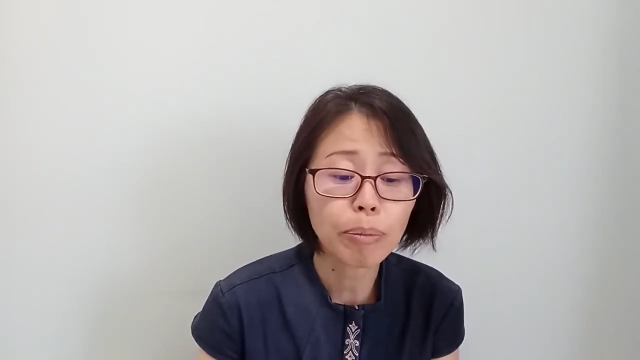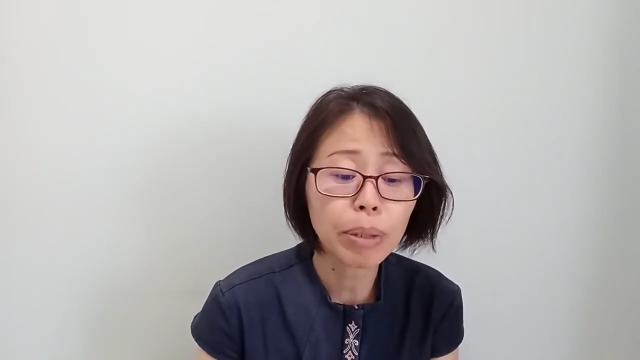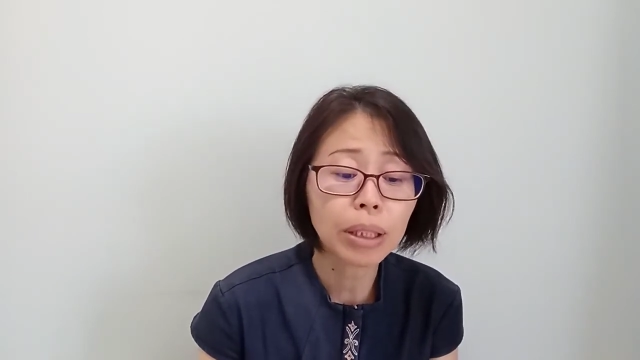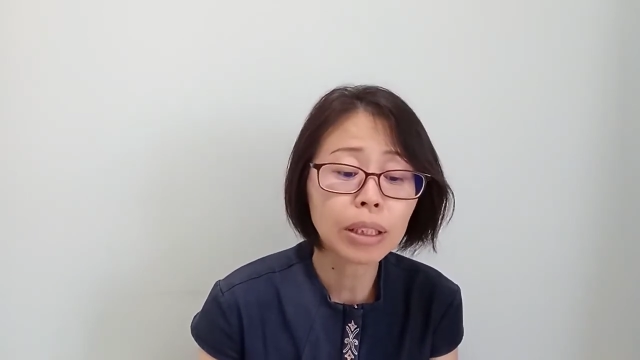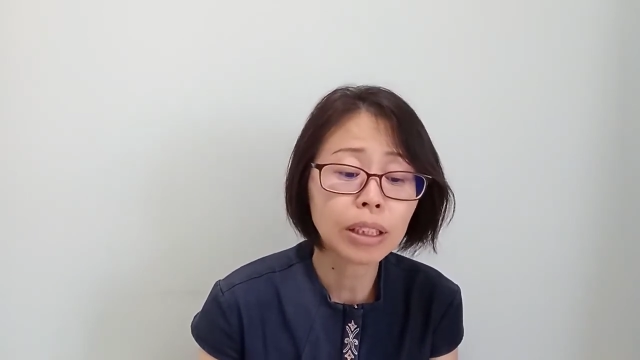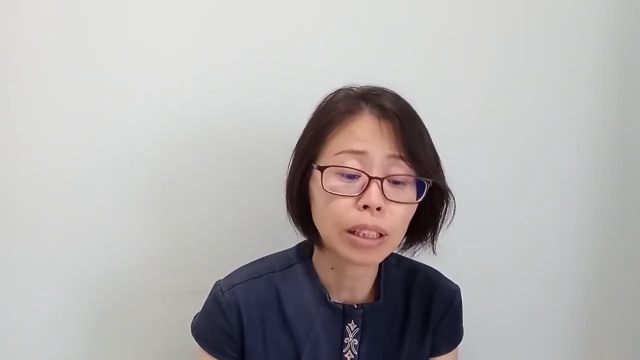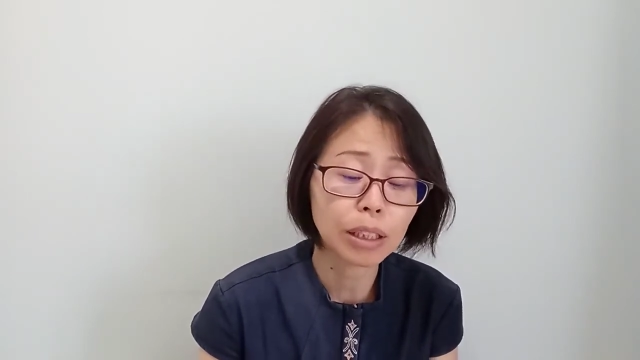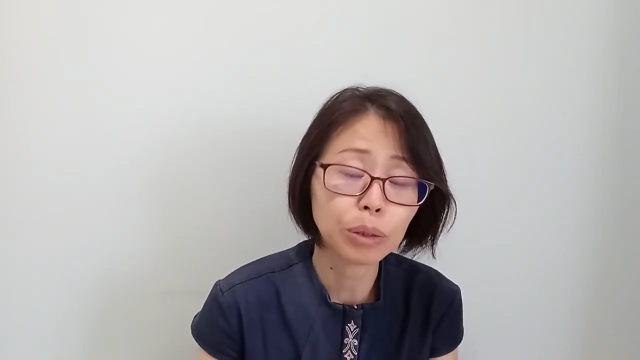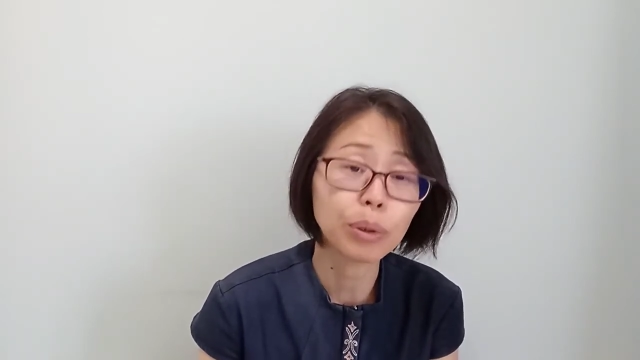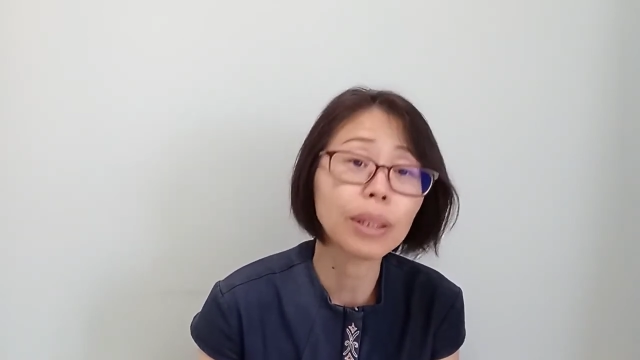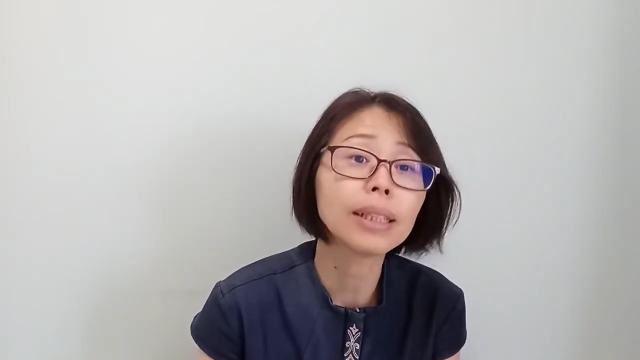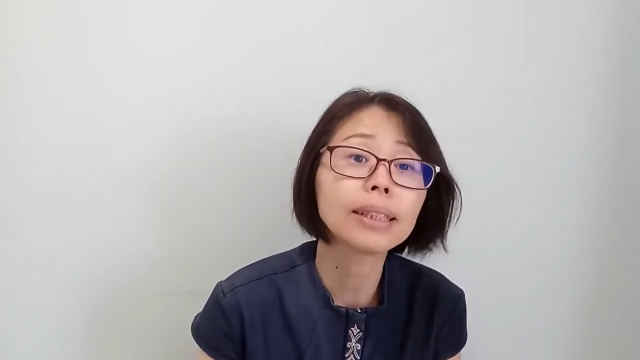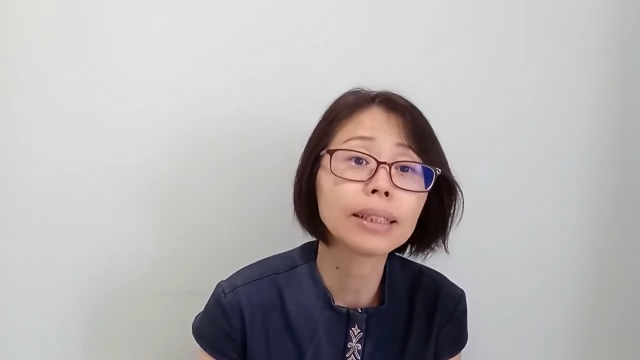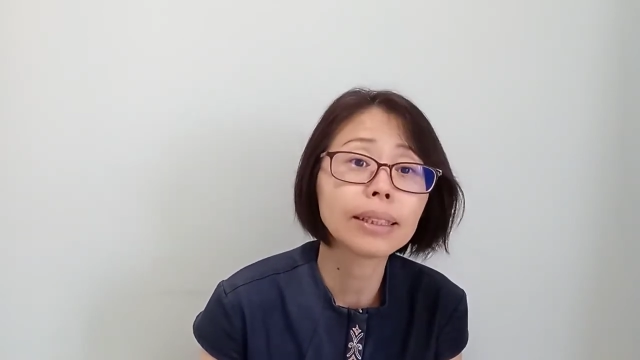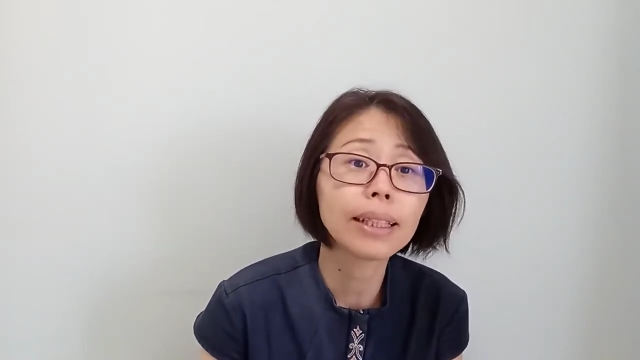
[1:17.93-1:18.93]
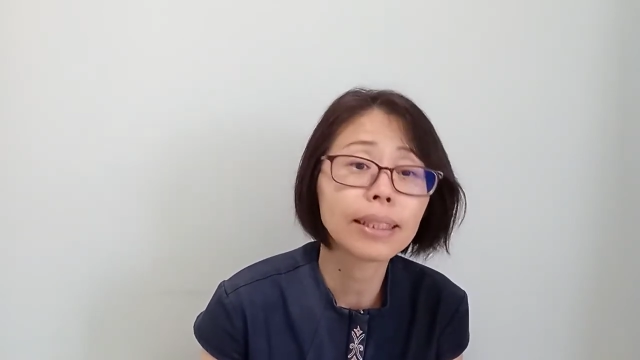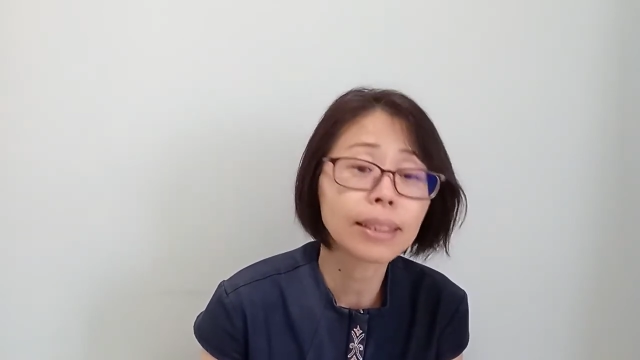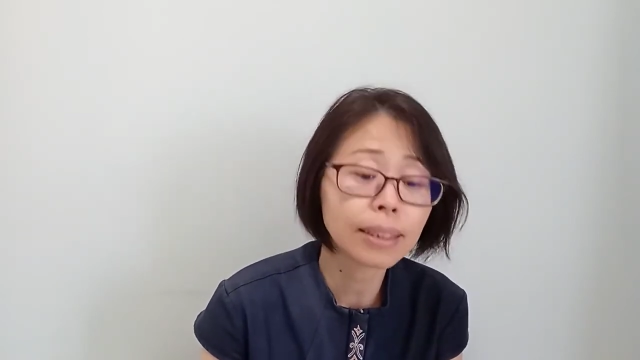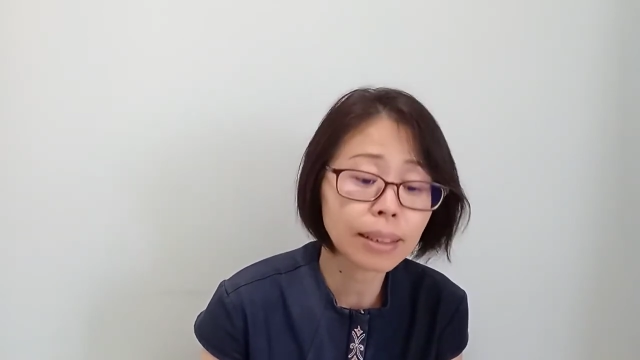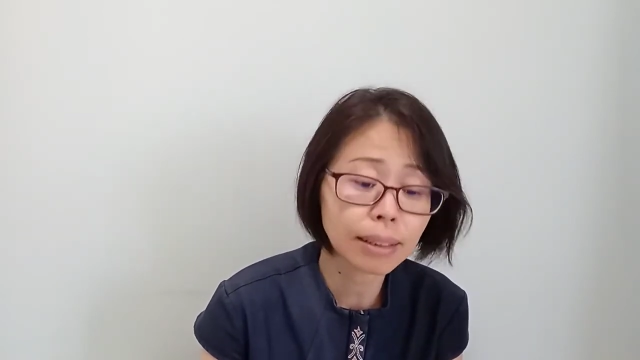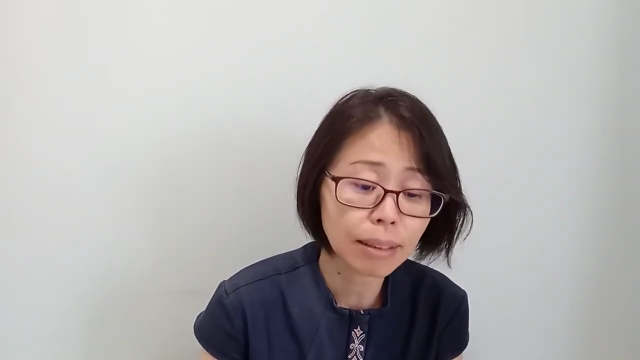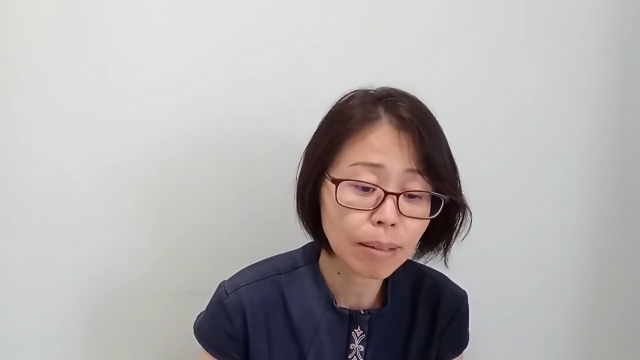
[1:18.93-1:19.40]
并解决了这件
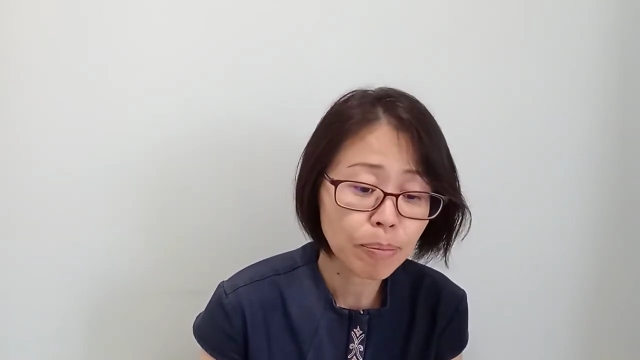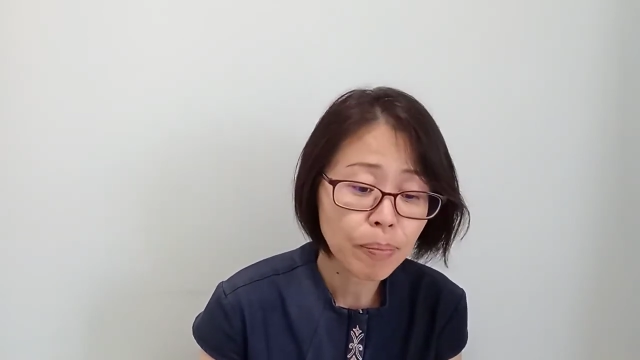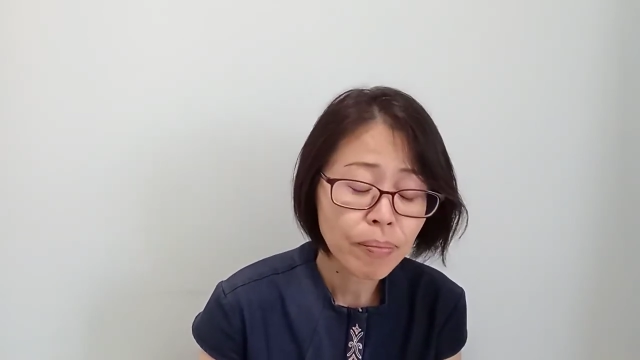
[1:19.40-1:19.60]
事，